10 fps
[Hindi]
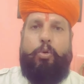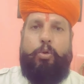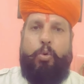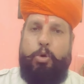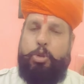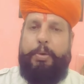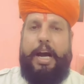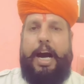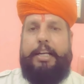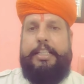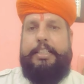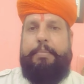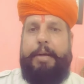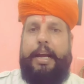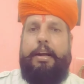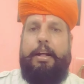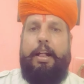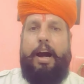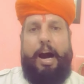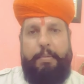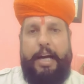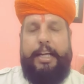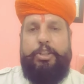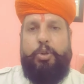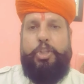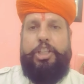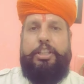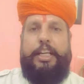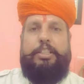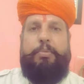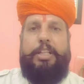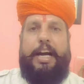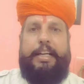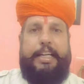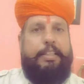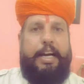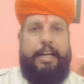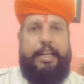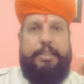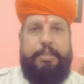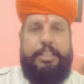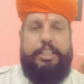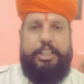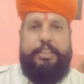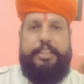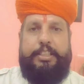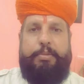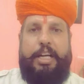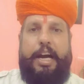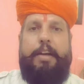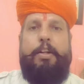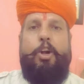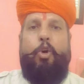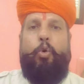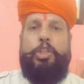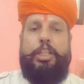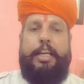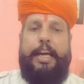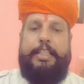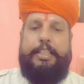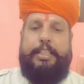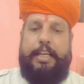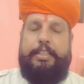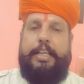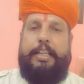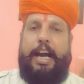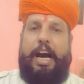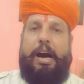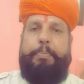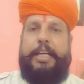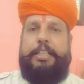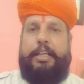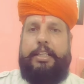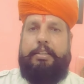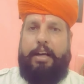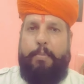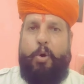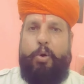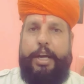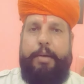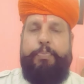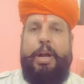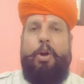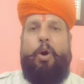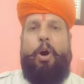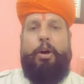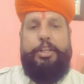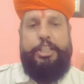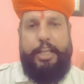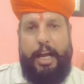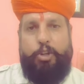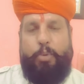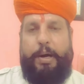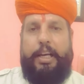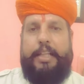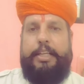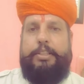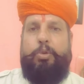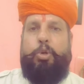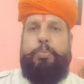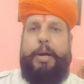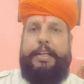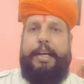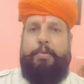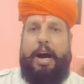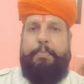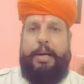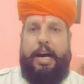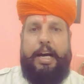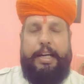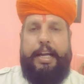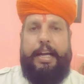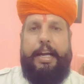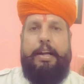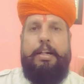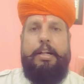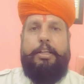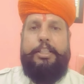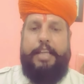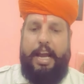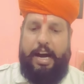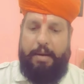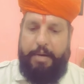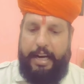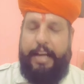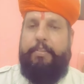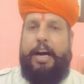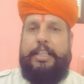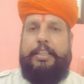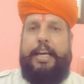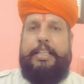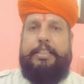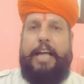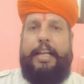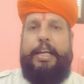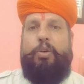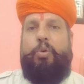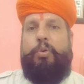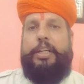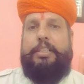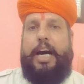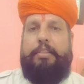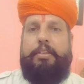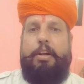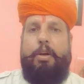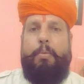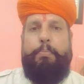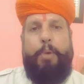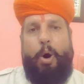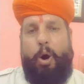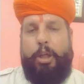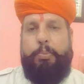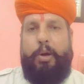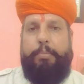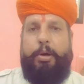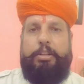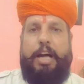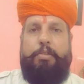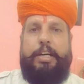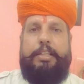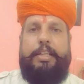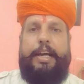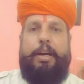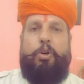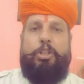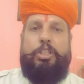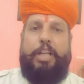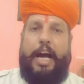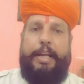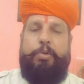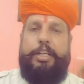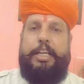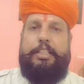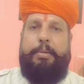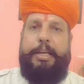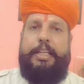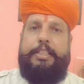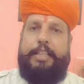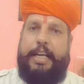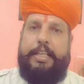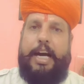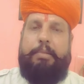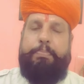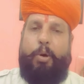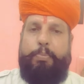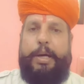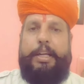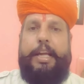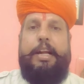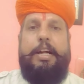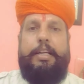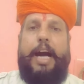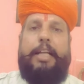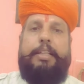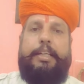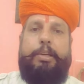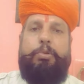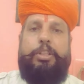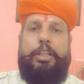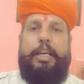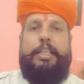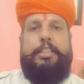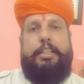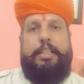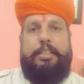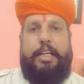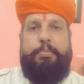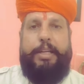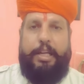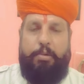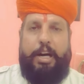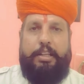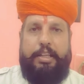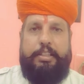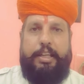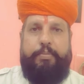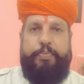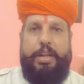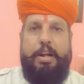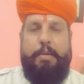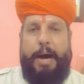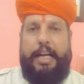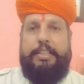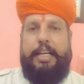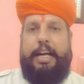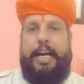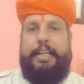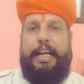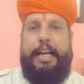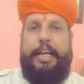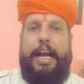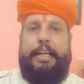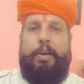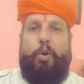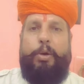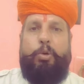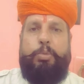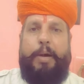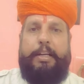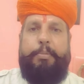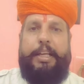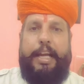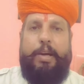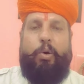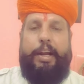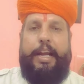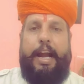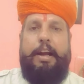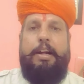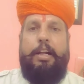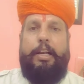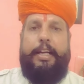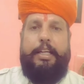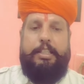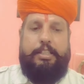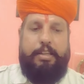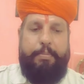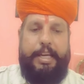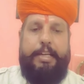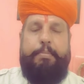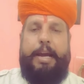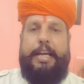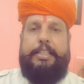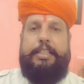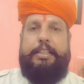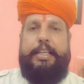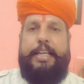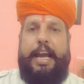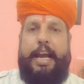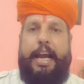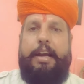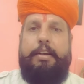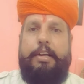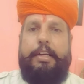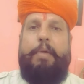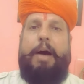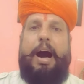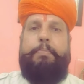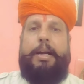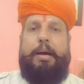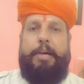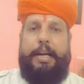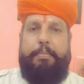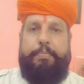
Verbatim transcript: कूच बिहार रीजन में हमारे जो क्षत्रिय समुदाय रहता है राजवंशी क्षत्रिय समुदाय उसकी जनसंख्या अपेक्षाकृत कम होगी और ये जो बांग्लादेशी घुसपैठिए वहां पर आ रहे हैं ये हमारे के स्थानीय लोगों के साथ बहुत बुरा बर्ताव करते हैं और सारी उनकी जमीन जायदाद प्रॉपर्टी यहां तक कि उनकी इज्जत के साथ भी खिलवाड़ करते हैं भारत सरकार कह रही है कि कोई घुसपैठ अभी नहीं हो रही है लेकिन जमीन में स्थिति यह है कि वहां पर हमारे